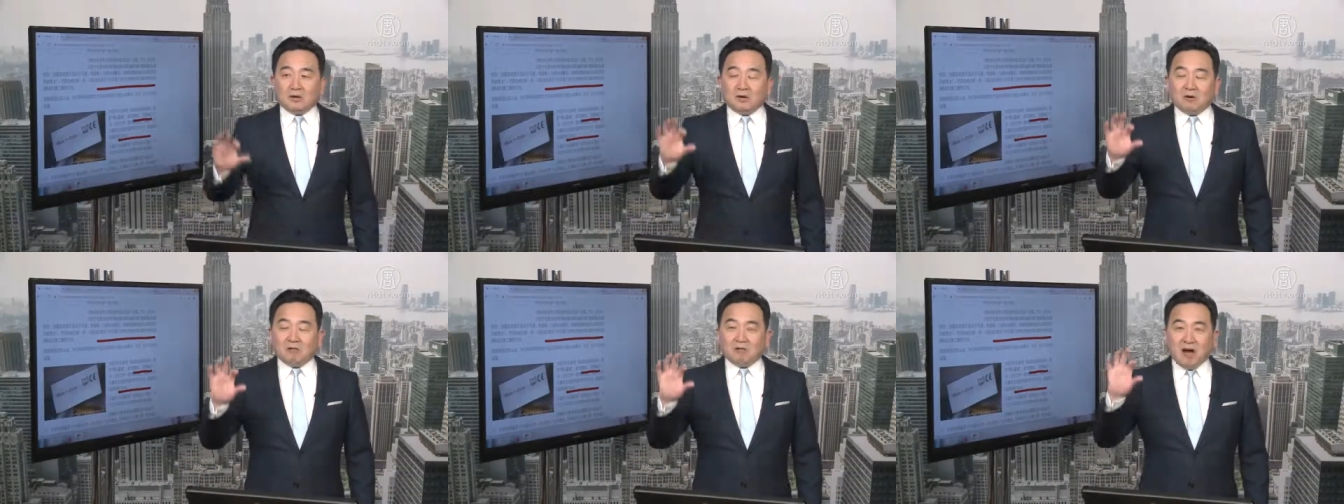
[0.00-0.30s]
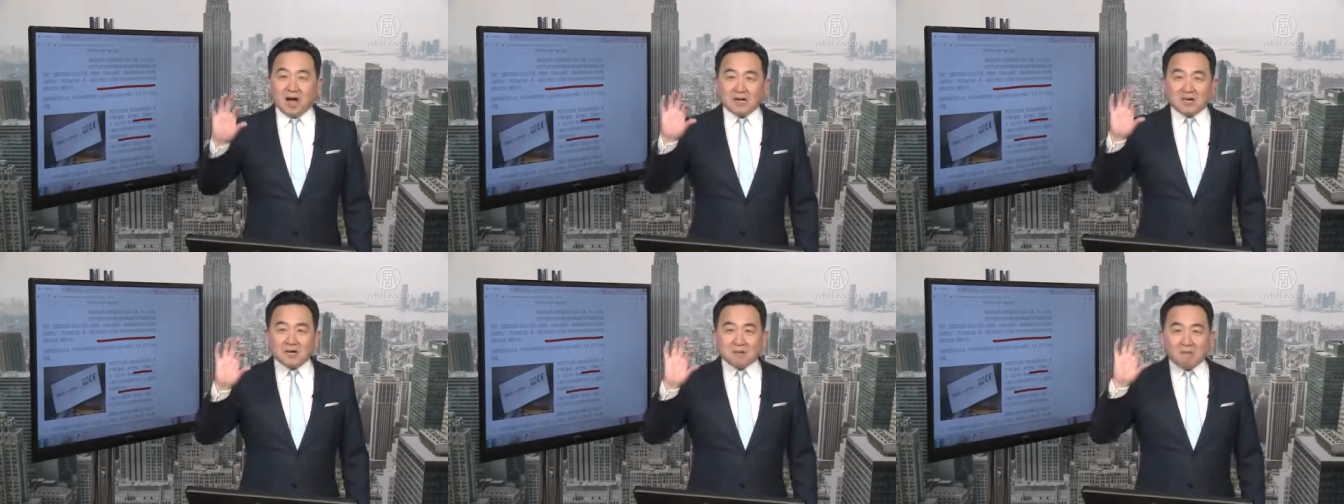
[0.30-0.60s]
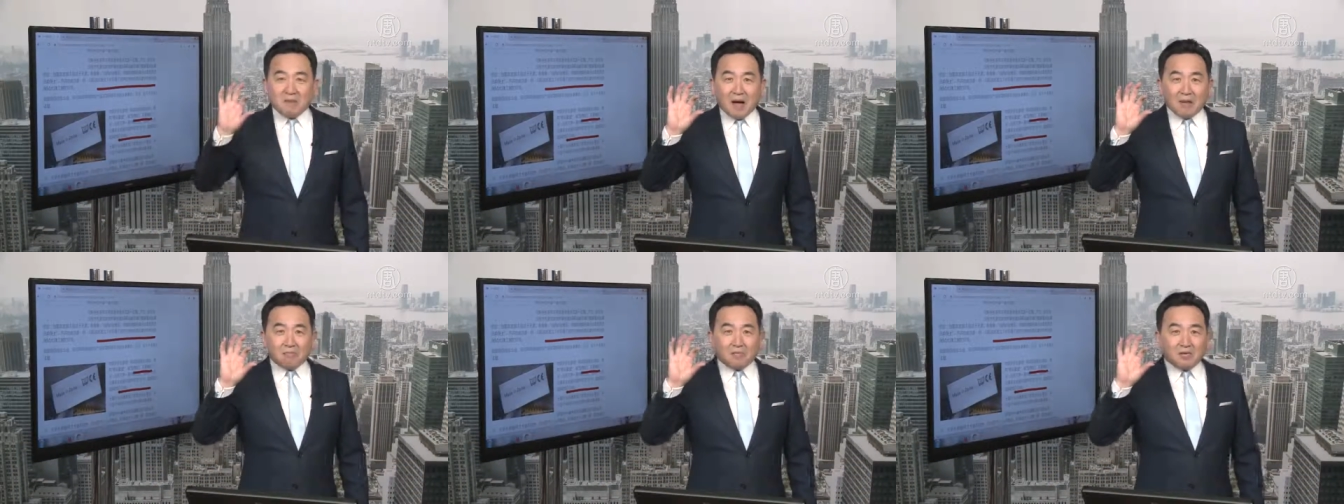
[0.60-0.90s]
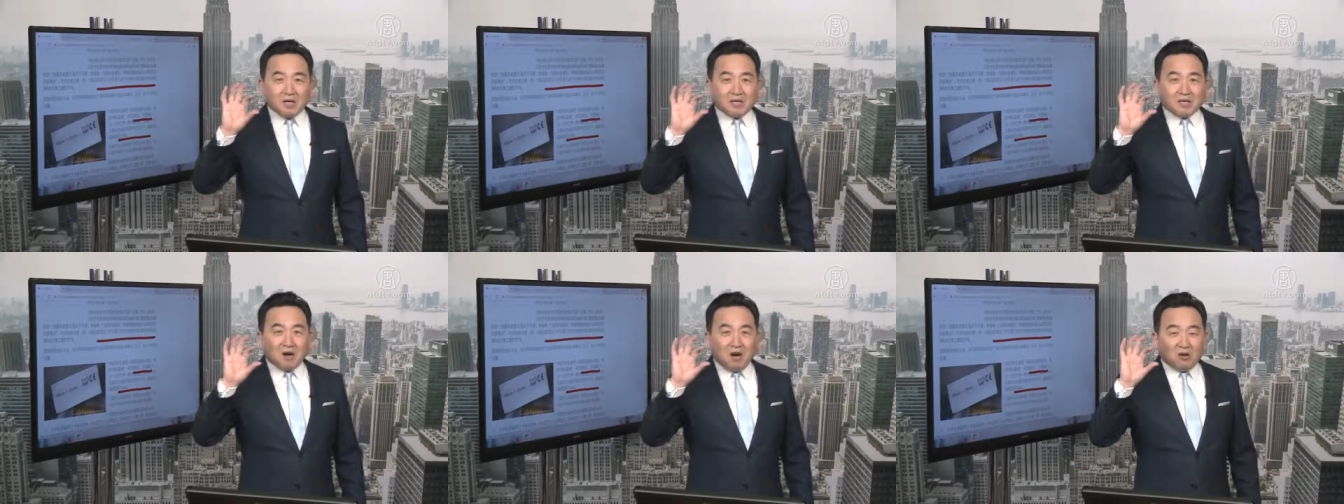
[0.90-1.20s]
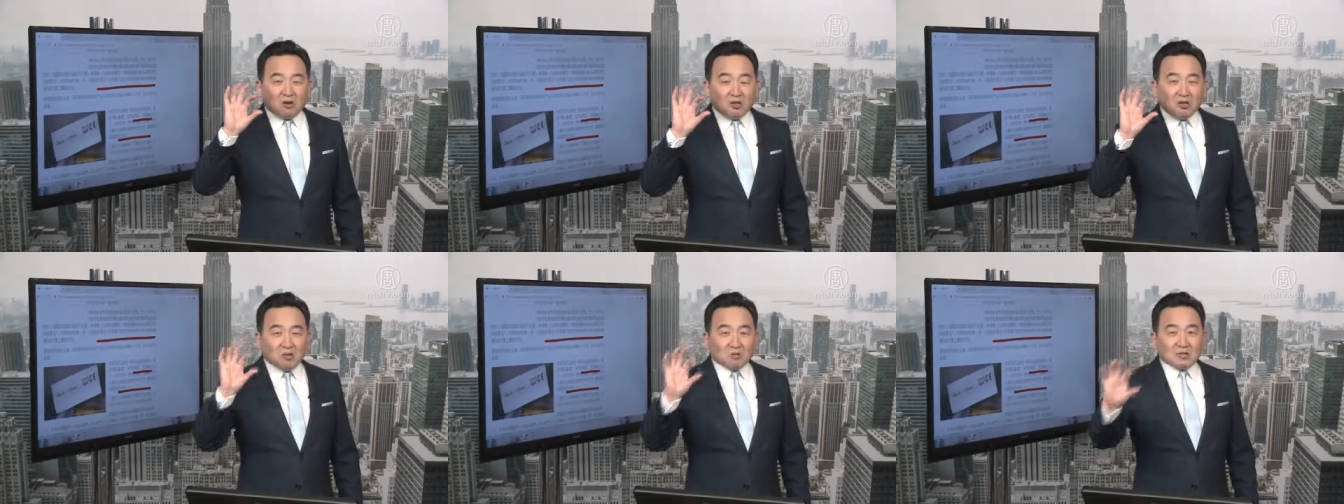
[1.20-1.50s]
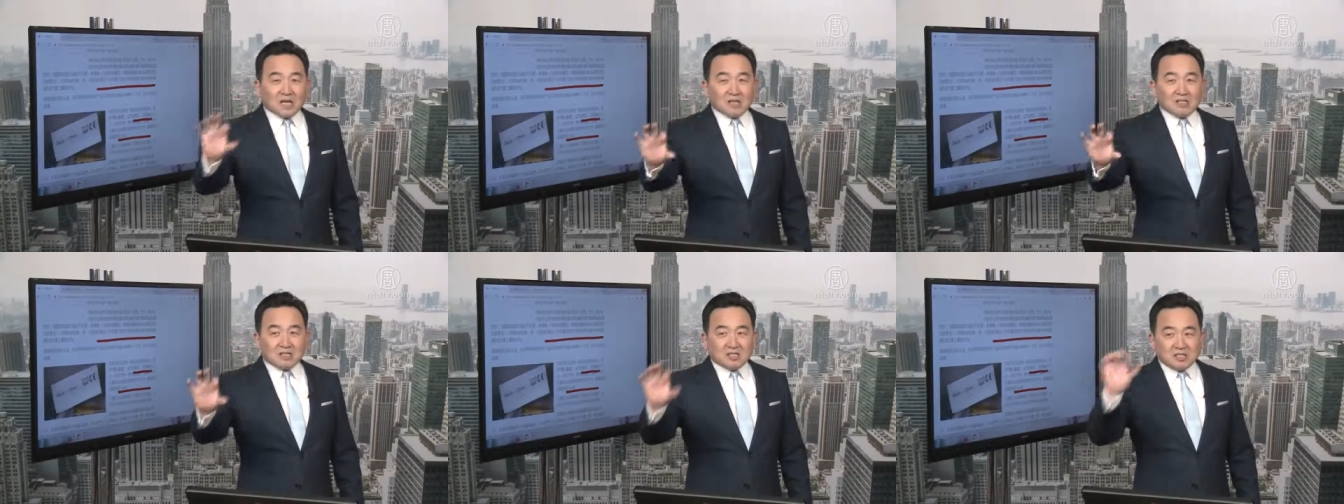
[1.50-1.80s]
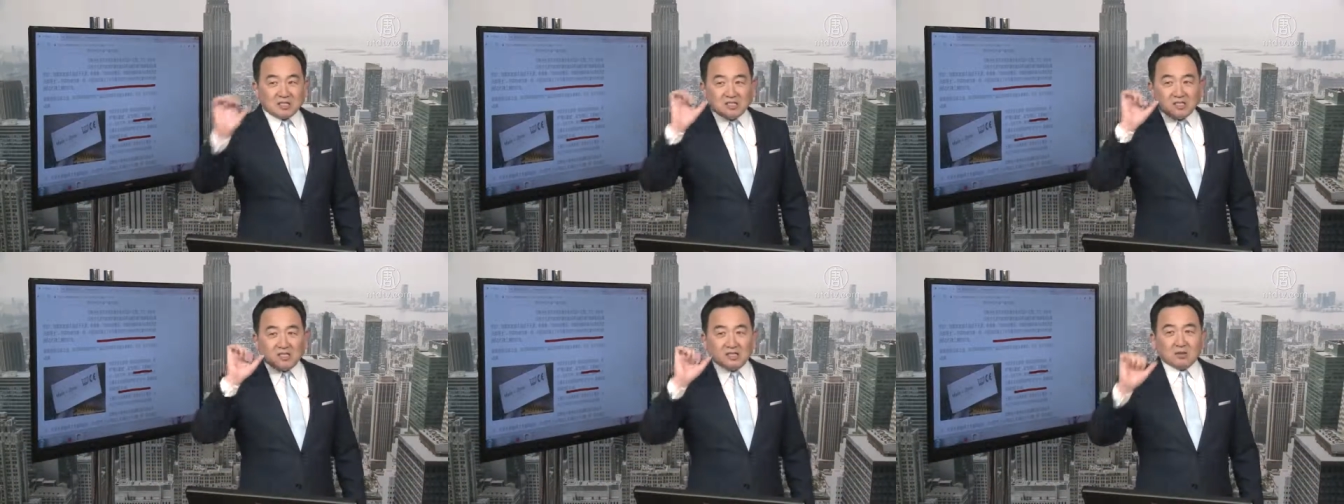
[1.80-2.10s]
晚上把伯邑考留在
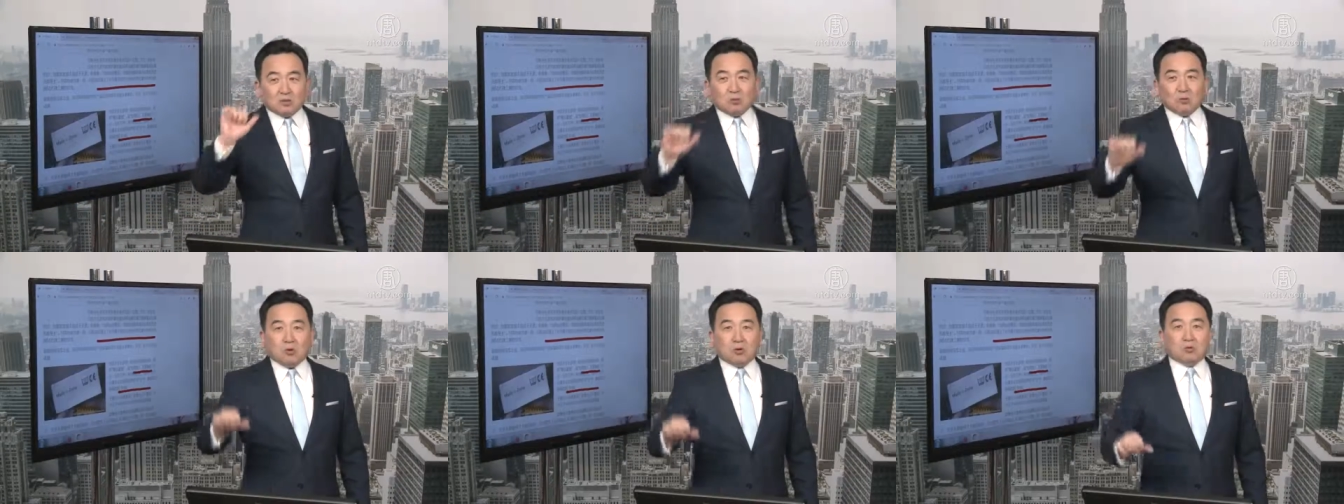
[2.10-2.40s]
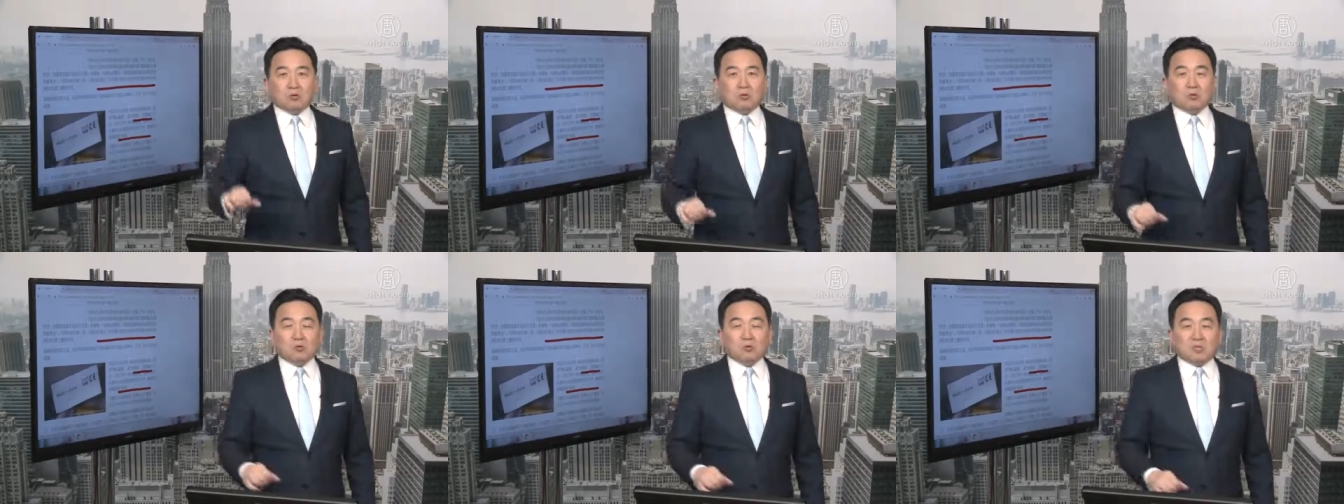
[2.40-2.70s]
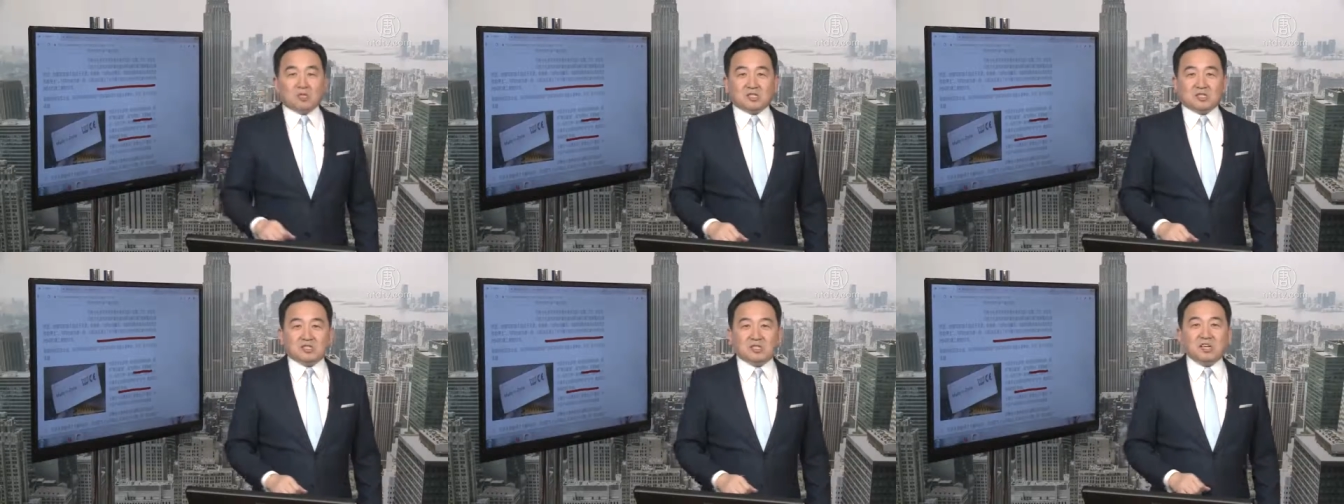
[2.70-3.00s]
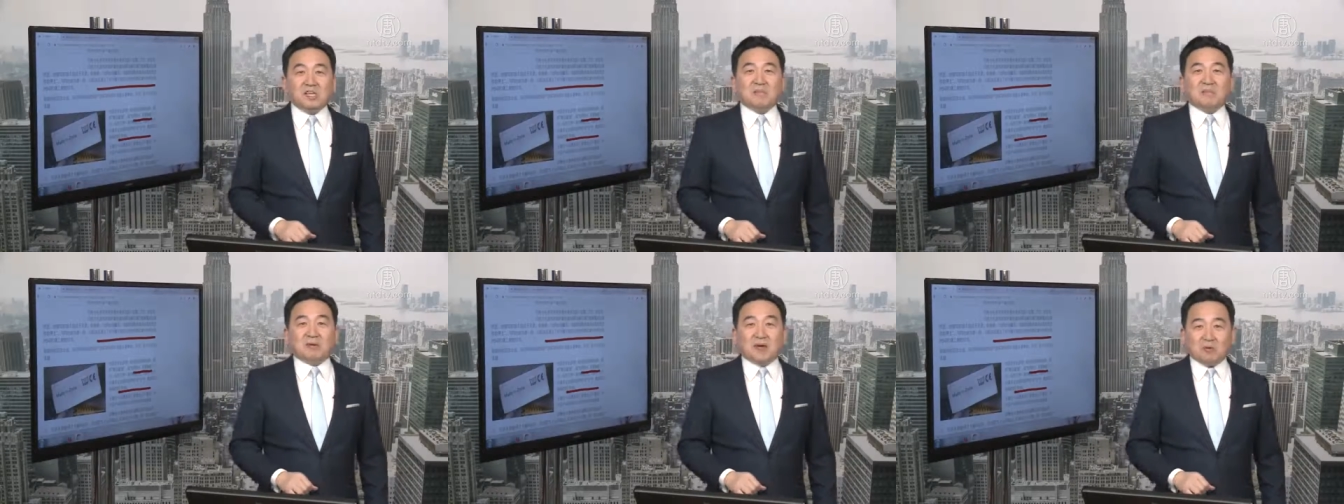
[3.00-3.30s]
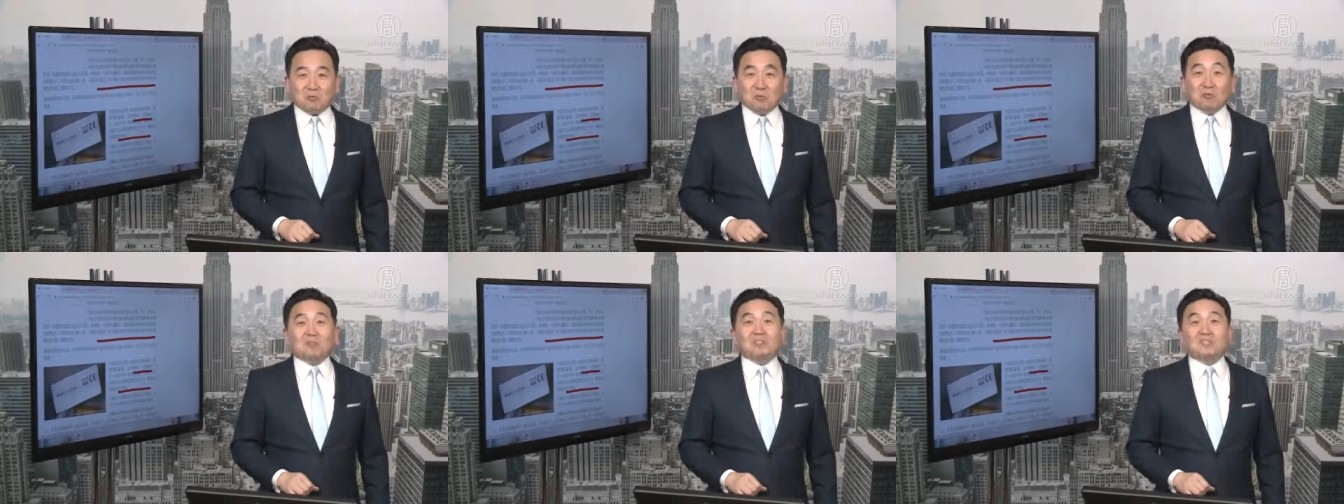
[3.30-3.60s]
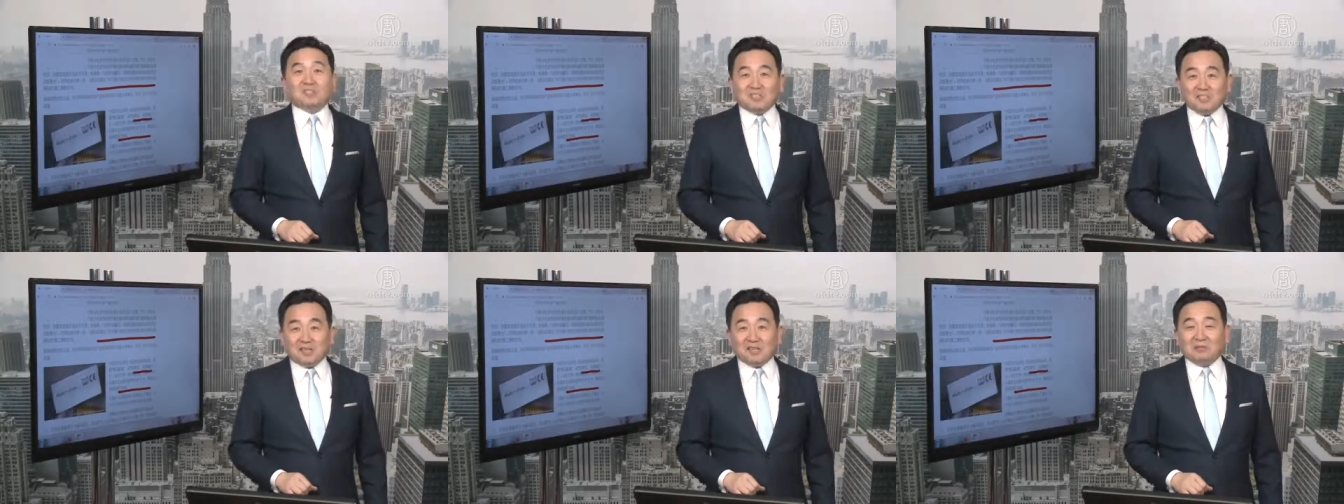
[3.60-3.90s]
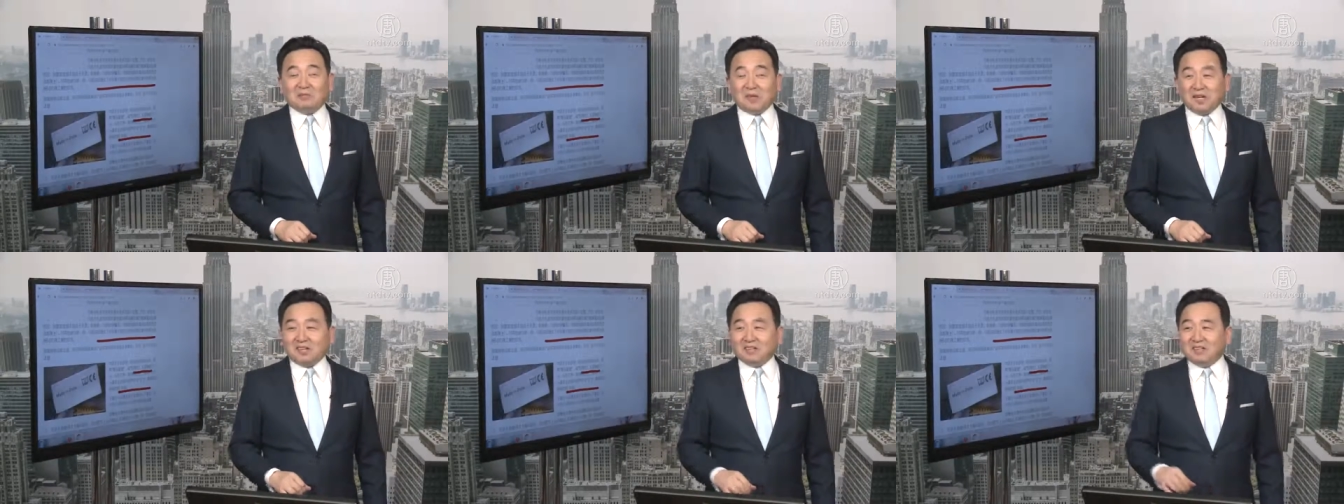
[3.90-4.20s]
自己的卧卧室里面，卧室里
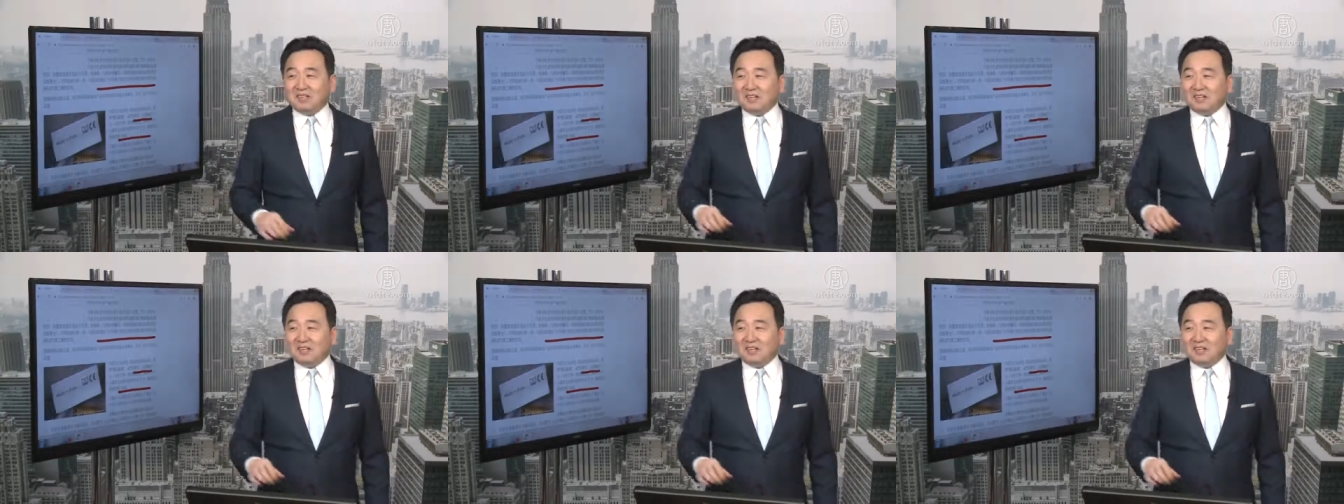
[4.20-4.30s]
面，